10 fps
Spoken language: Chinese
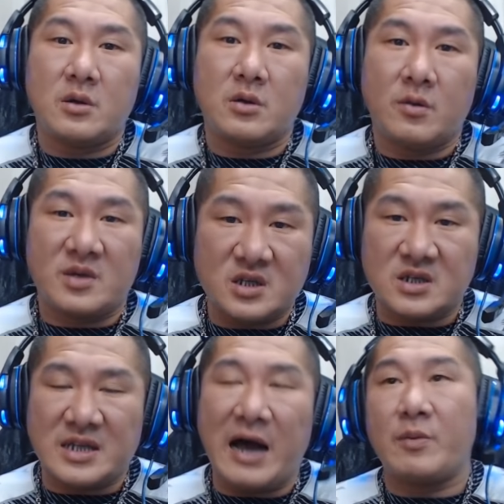我们支
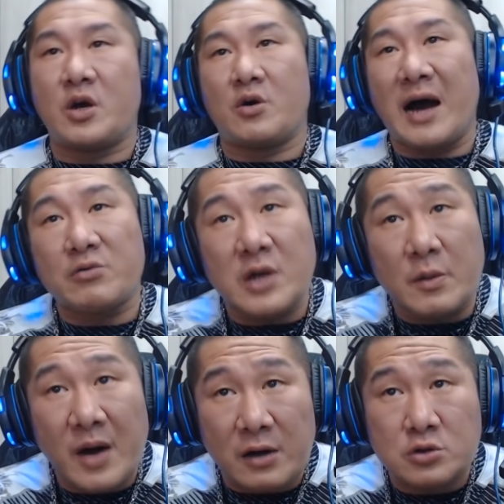持他，我们有好什
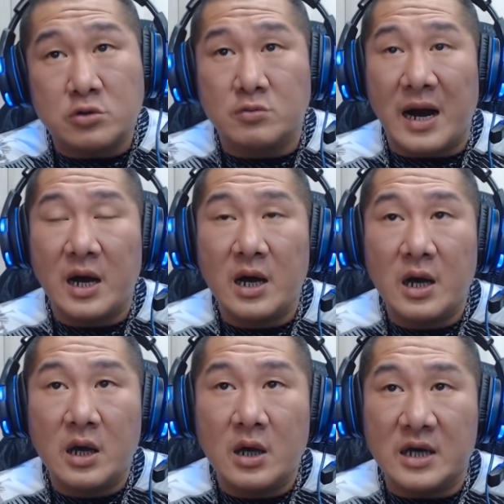么好处嘛？
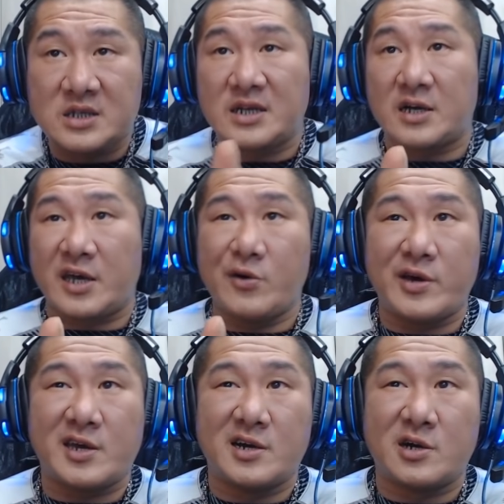哎，市长给我
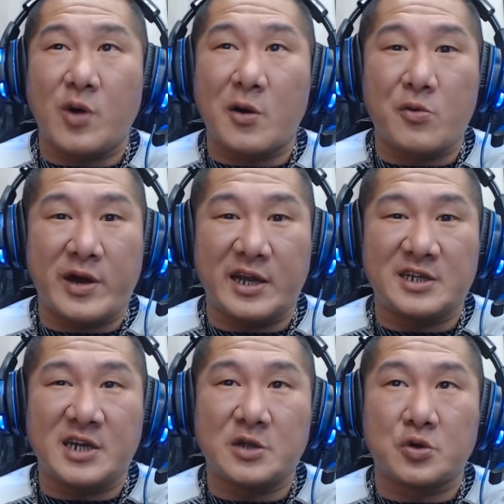一个官位领
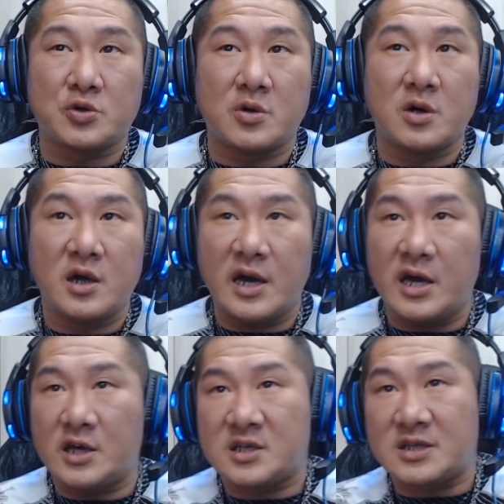钱做做。
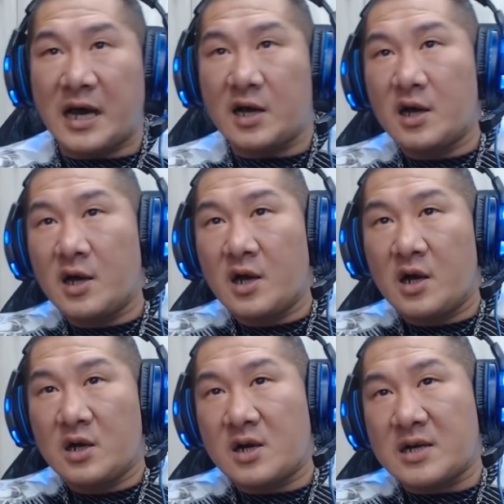哎，市长，
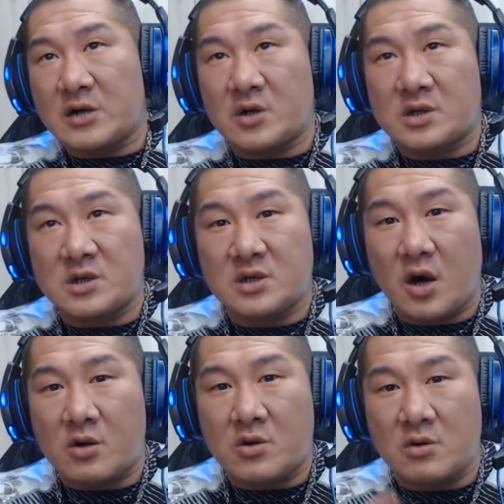那个高雄市
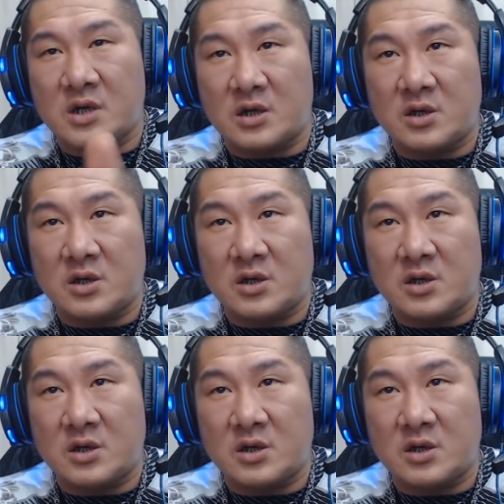哦工程